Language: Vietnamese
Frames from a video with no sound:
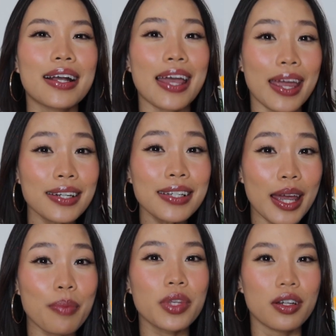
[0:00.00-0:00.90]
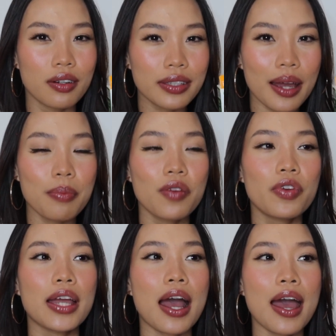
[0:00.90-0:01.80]
kén kem dưỡng nha bởi
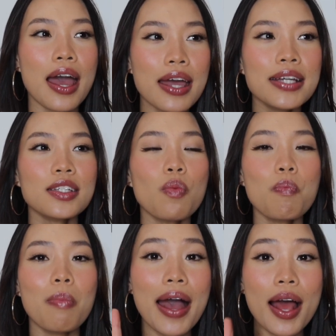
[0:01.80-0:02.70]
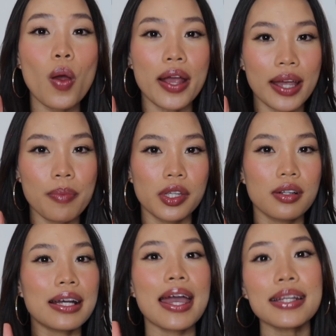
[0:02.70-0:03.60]
vì hai trong ba loại kem
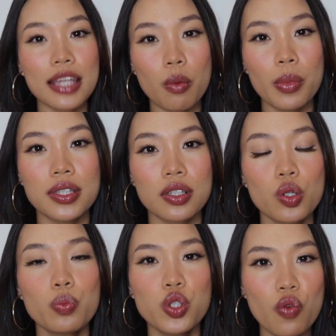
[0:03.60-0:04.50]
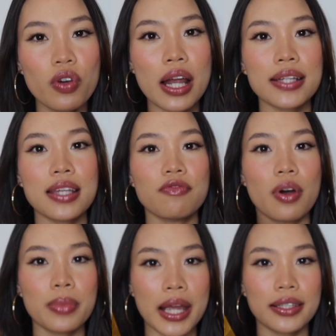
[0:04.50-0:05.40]
dưỡng khác nhau mà mình sử dụng chung với lại cái sản
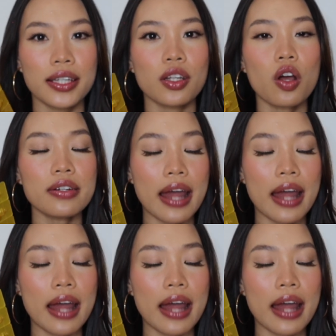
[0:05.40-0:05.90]
phẩm này thì nó